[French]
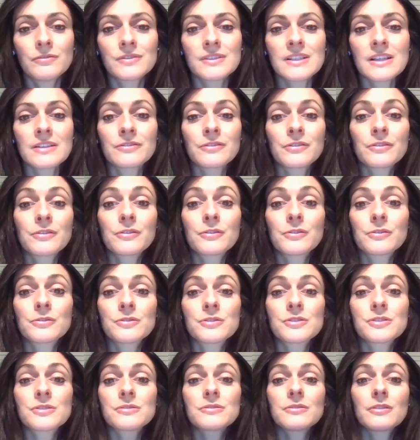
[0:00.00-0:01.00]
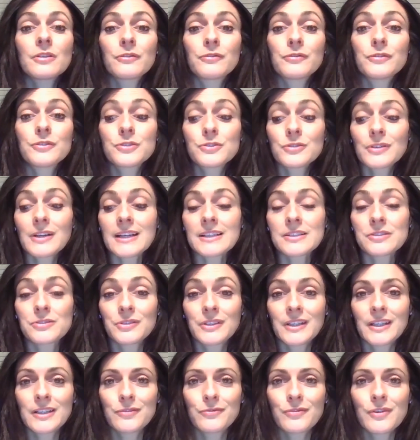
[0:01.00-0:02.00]
vous avez un, futur
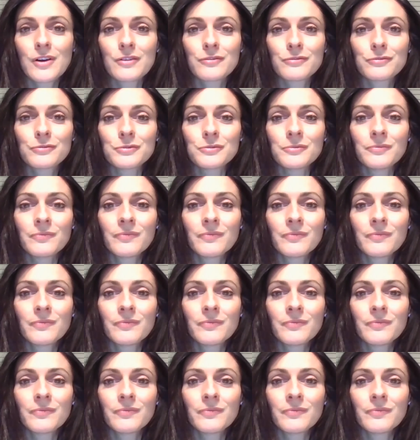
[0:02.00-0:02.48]
assuré devant vous.